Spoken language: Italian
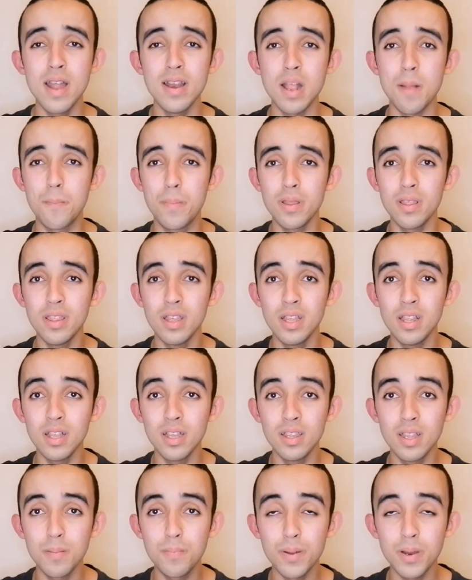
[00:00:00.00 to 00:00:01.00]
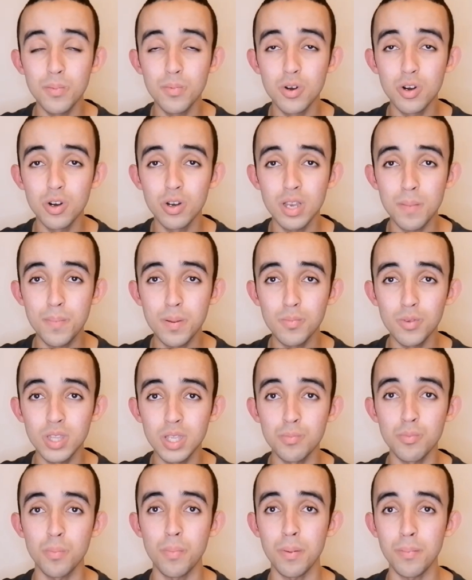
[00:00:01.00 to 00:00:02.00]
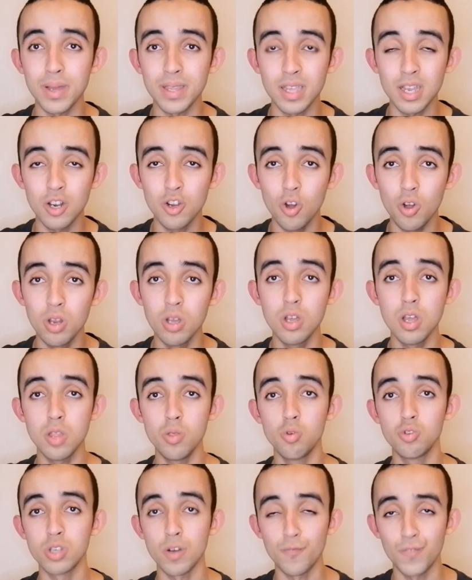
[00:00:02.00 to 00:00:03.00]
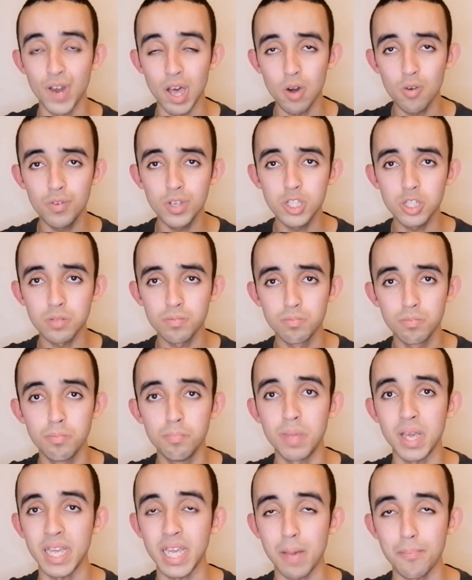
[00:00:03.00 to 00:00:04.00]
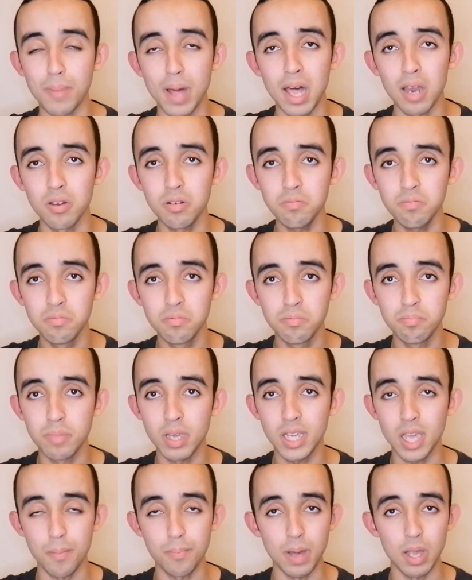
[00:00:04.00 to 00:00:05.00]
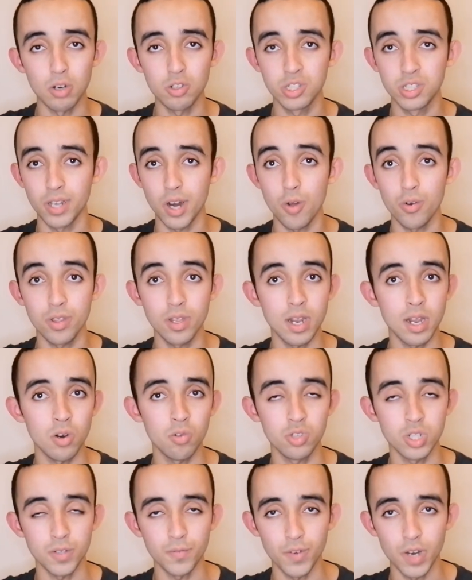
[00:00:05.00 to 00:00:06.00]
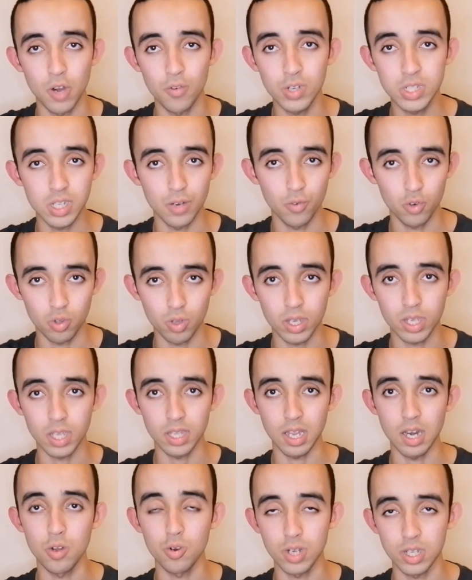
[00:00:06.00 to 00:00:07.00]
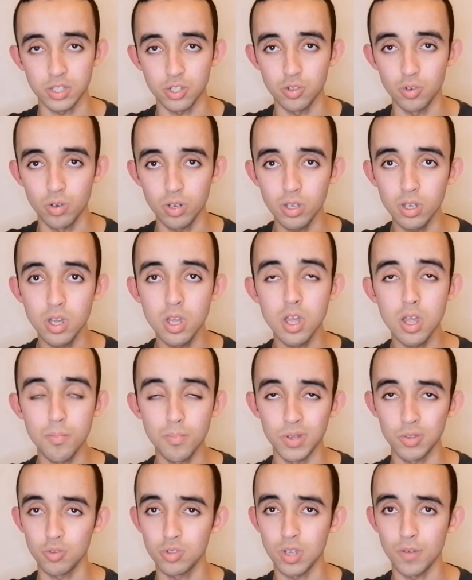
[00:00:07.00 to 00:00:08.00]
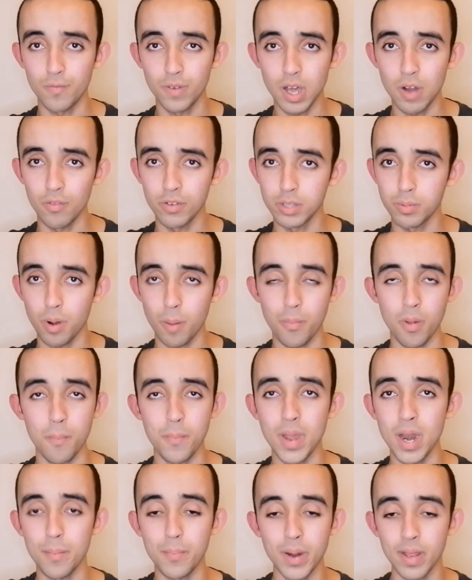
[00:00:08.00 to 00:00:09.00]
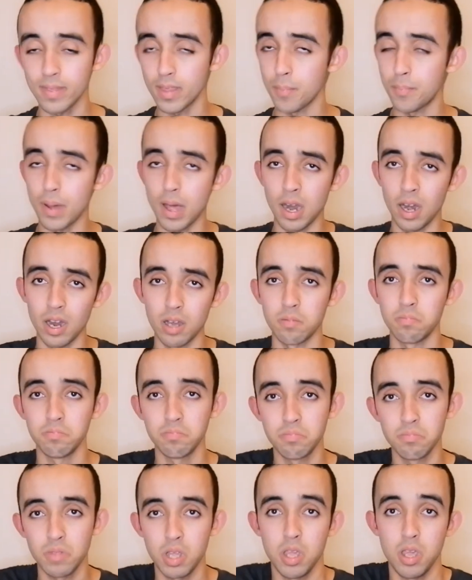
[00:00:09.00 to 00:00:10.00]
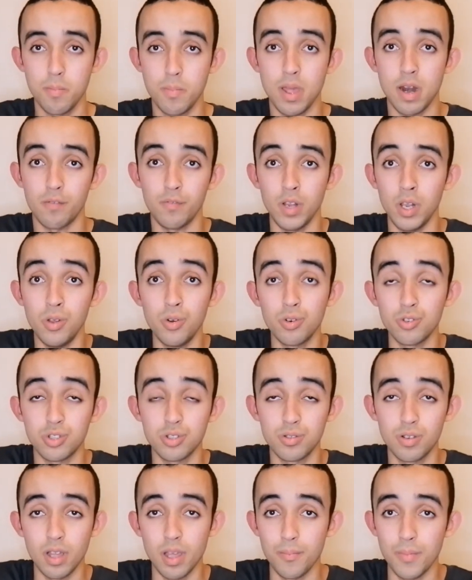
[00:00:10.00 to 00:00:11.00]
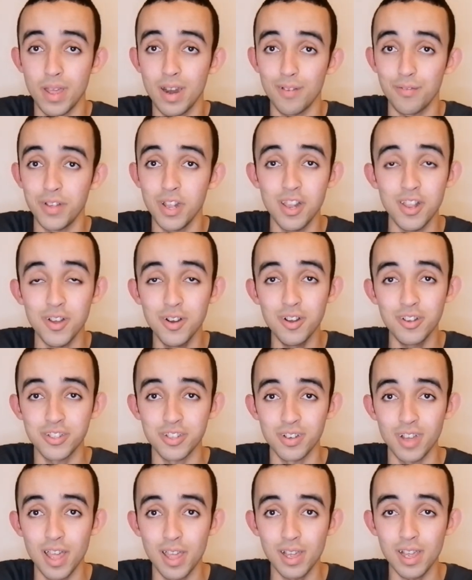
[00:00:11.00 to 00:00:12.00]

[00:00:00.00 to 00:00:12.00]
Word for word: Nel, nel, primo, nel primo, tempo, prima del gol, Dusan Vlaovic becca palo, becca palo, straordinario Dusan Vlaovic, ha avuto anche delle occasioni, ma Dusan Vlaovic proprio appena prende palla meraviglioso, è meraviglioso,